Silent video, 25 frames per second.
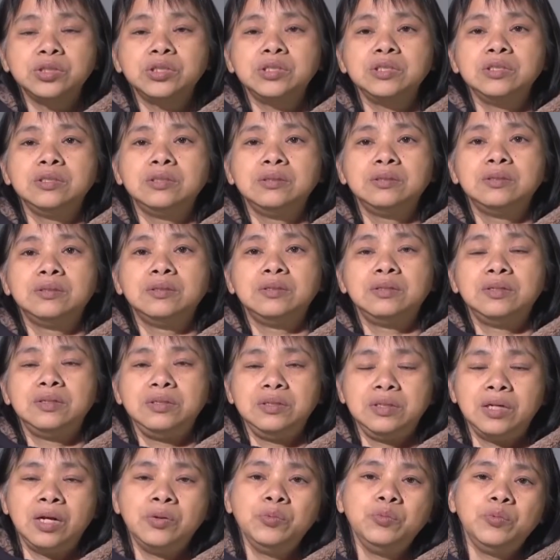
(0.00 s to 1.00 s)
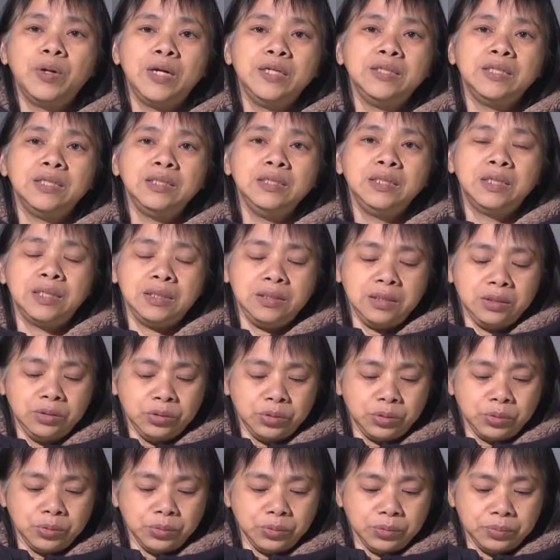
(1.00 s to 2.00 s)
是人为的一个因
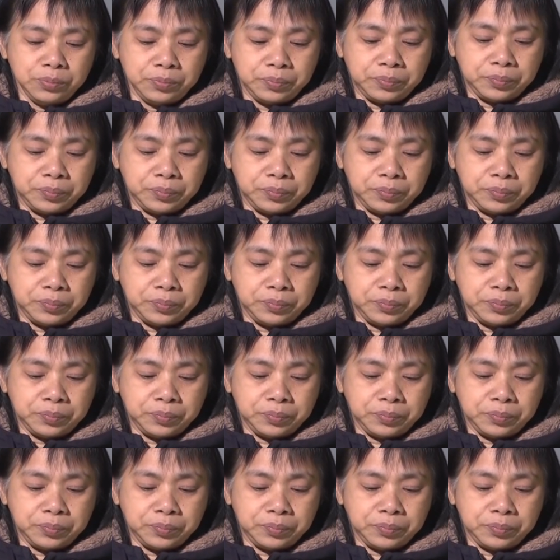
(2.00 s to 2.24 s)
素。